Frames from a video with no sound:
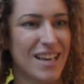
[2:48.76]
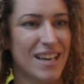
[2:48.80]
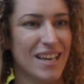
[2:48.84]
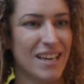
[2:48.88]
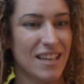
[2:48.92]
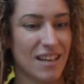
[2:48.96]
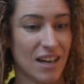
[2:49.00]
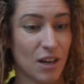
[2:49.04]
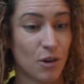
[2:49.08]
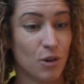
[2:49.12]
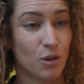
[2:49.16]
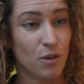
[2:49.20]

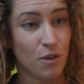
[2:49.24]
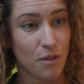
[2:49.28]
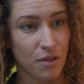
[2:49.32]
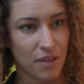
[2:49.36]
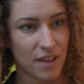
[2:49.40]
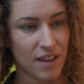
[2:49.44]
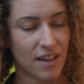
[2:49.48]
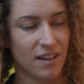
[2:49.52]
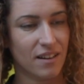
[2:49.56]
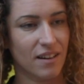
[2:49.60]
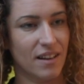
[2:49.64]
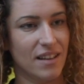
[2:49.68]
Y
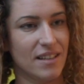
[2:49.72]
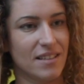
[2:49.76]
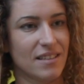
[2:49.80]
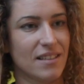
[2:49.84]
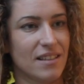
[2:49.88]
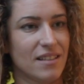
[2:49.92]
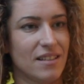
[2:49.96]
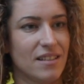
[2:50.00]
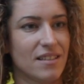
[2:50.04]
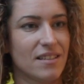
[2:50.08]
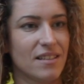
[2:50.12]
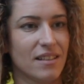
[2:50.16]
reconocer
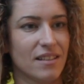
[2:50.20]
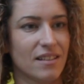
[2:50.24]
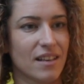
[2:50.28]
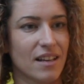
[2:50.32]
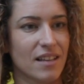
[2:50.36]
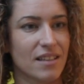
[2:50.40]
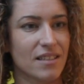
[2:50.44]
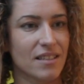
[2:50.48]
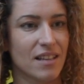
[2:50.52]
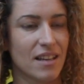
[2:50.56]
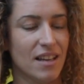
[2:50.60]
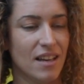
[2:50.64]
estas
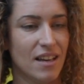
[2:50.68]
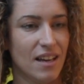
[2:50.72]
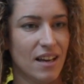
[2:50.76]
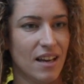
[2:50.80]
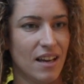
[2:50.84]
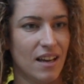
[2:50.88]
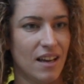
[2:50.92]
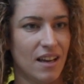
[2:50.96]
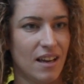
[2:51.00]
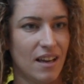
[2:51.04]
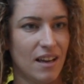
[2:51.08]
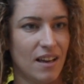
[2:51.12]
distintas
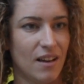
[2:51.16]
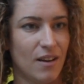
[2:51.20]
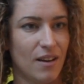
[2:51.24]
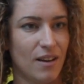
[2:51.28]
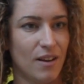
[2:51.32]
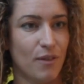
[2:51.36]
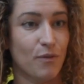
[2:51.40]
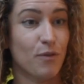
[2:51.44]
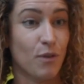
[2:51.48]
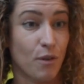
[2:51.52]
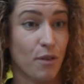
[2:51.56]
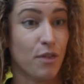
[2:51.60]

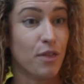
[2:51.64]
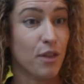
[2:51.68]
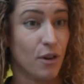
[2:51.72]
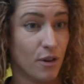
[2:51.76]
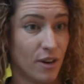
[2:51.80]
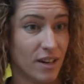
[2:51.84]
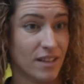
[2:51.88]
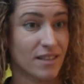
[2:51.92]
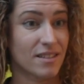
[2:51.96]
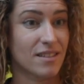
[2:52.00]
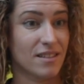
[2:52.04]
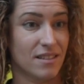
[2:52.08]
eh,
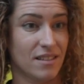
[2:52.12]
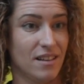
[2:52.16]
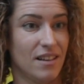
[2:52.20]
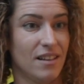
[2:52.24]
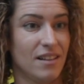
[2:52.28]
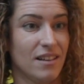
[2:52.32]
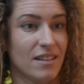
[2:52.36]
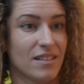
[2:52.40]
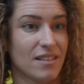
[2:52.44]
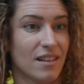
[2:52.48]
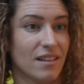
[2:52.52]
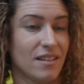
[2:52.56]
funciones
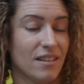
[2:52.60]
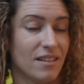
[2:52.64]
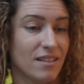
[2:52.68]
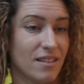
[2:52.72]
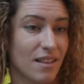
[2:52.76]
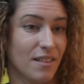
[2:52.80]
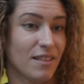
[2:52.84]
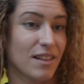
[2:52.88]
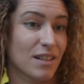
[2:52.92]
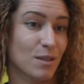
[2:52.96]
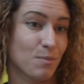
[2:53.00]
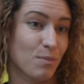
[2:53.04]
y estas
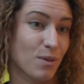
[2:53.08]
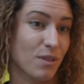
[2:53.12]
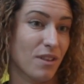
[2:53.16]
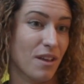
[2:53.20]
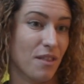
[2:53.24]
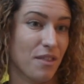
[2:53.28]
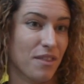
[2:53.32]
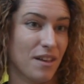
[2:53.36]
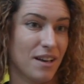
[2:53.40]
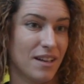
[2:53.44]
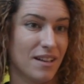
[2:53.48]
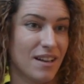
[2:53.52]
distintas
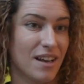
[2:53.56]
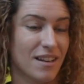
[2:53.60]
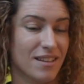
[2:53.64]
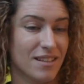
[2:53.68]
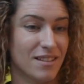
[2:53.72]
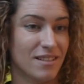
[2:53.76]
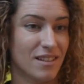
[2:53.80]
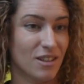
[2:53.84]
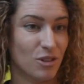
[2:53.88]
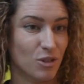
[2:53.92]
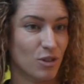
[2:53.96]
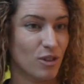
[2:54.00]

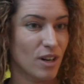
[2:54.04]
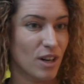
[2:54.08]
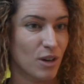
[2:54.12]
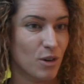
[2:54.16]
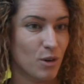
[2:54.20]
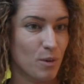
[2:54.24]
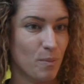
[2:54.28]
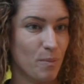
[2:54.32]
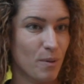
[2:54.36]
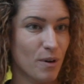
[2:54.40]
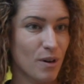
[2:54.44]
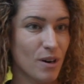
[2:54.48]
potencialidades dentro del
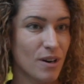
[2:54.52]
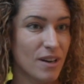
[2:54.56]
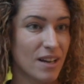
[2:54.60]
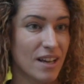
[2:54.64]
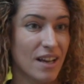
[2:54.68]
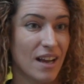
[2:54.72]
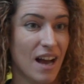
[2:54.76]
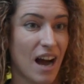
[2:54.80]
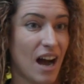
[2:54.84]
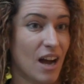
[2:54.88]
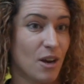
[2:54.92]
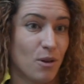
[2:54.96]
grupo
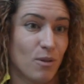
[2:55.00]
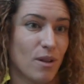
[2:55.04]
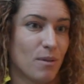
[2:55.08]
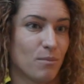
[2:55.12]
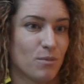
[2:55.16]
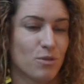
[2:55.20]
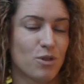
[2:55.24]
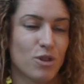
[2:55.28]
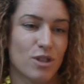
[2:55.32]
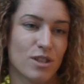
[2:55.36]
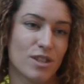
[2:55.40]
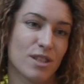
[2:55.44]
ayuda
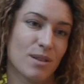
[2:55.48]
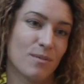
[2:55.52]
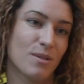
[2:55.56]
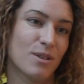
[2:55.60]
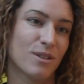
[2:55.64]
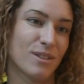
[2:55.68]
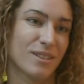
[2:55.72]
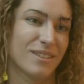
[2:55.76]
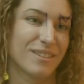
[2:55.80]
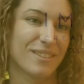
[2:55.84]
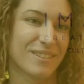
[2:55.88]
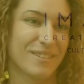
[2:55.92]

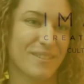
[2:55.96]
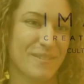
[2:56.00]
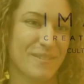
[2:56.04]
muchísimo.